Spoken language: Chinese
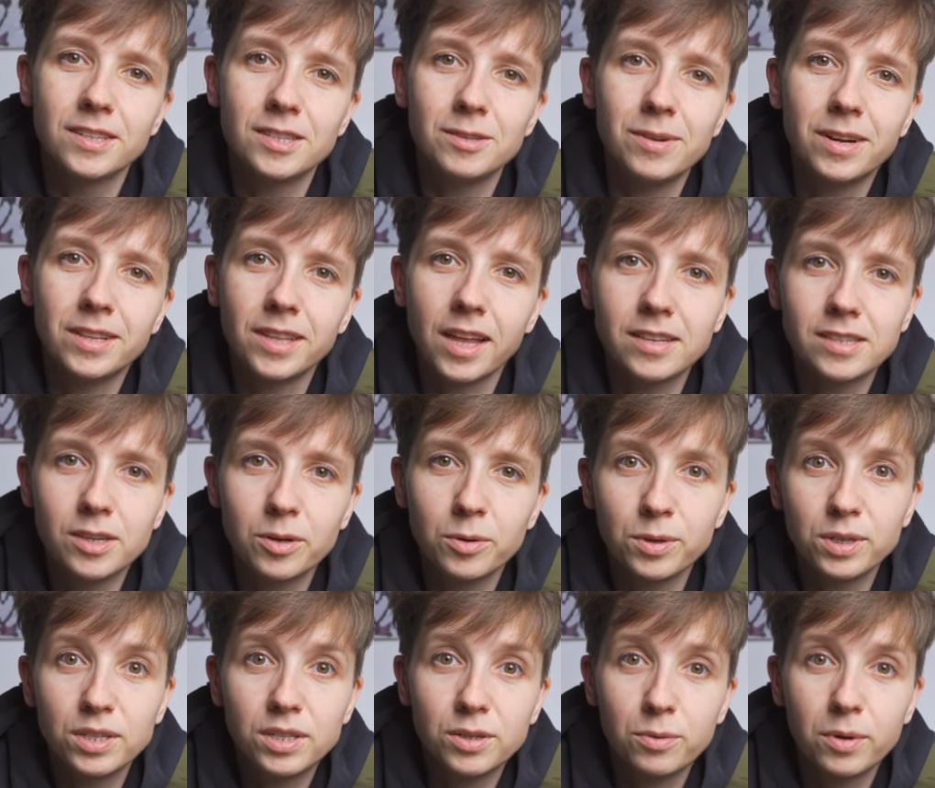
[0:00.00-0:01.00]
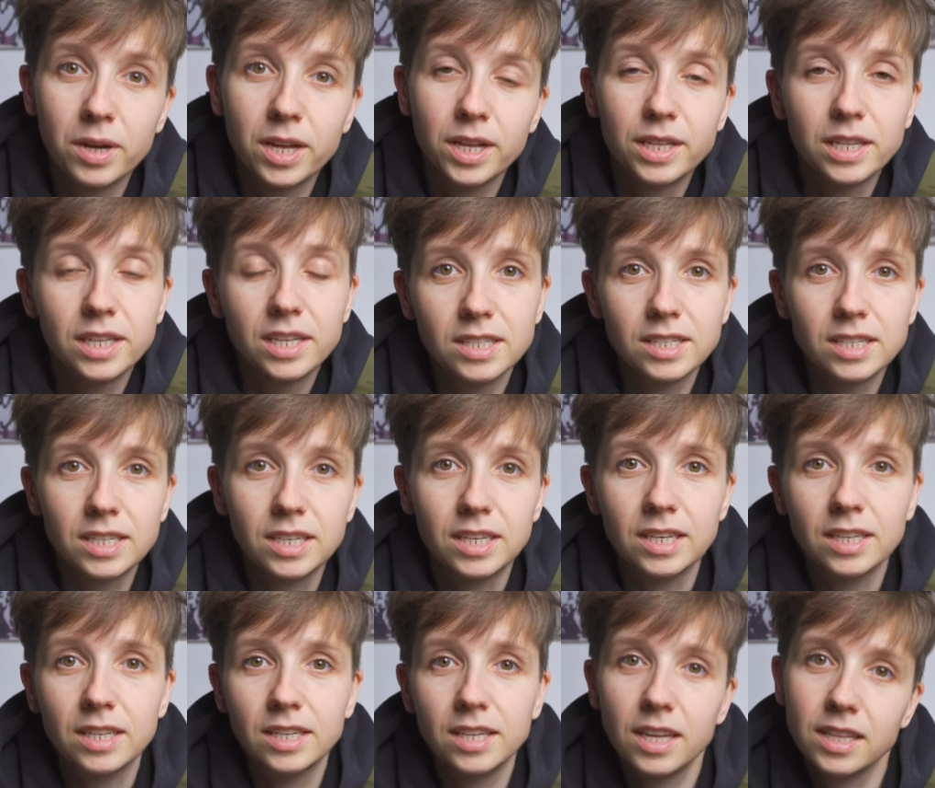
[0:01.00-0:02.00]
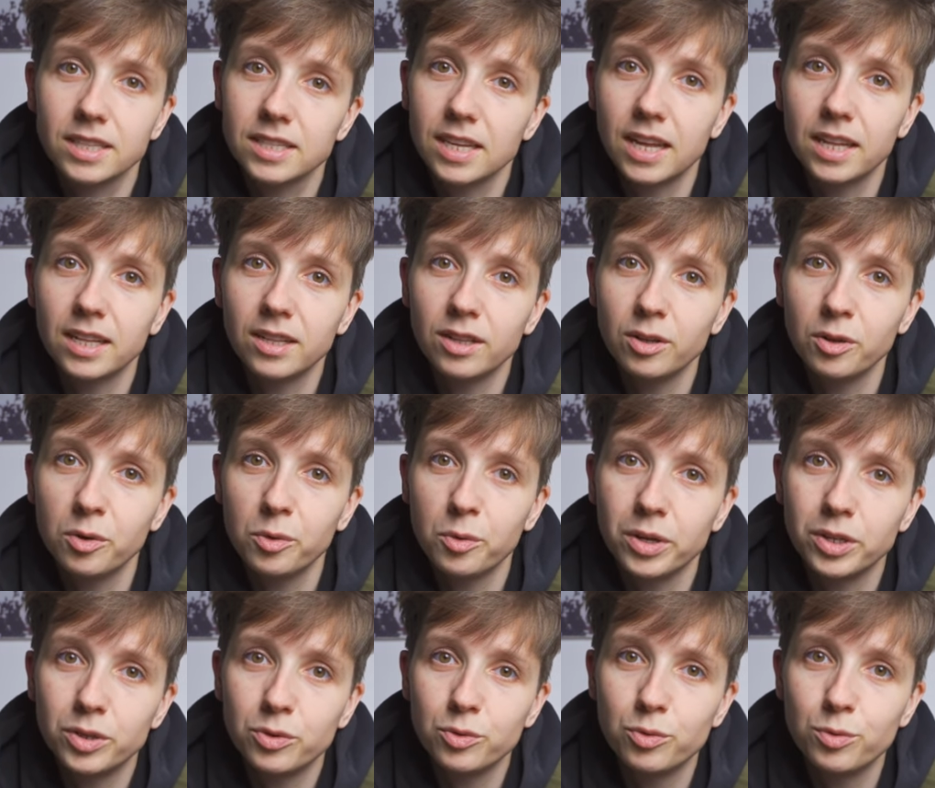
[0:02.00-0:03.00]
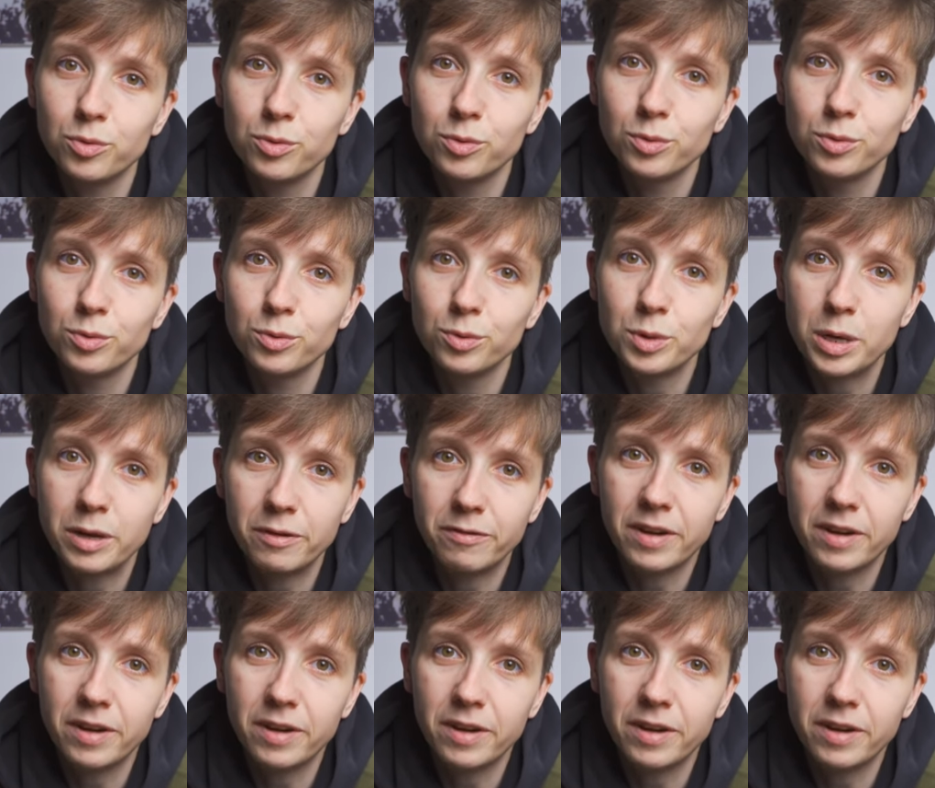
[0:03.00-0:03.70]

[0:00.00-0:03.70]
希望大家会喜欢，请点赞、关注、转